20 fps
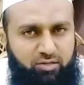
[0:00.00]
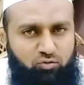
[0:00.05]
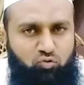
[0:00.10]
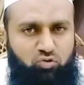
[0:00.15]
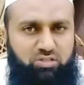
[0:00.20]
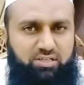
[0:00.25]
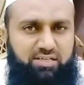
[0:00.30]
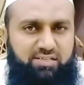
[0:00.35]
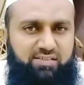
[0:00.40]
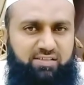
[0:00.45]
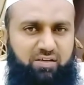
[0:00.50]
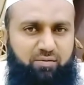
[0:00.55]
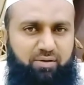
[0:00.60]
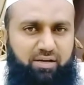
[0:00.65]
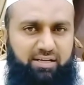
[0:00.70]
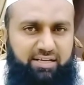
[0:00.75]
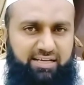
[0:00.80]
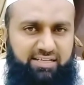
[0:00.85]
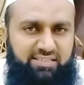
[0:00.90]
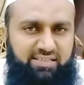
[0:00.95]
है तो इसका
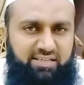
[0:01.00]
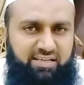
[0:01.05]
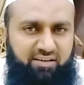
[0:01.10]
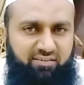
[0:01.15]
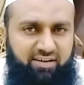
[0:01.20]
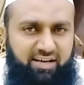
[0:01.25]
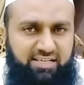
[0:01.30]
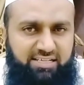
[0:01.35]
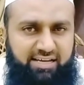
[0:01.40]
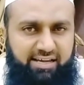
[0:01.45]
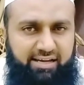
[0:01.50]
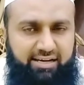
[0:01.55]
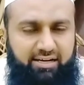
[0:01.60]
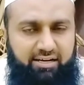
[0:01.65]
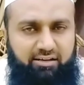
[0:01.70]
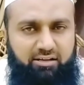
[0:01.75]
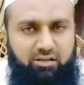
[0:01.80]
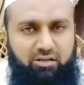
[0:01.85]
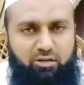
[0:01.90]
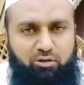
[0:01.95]
इस्तेमाल कैसे करवाया
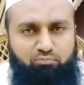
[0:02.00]
जाएगा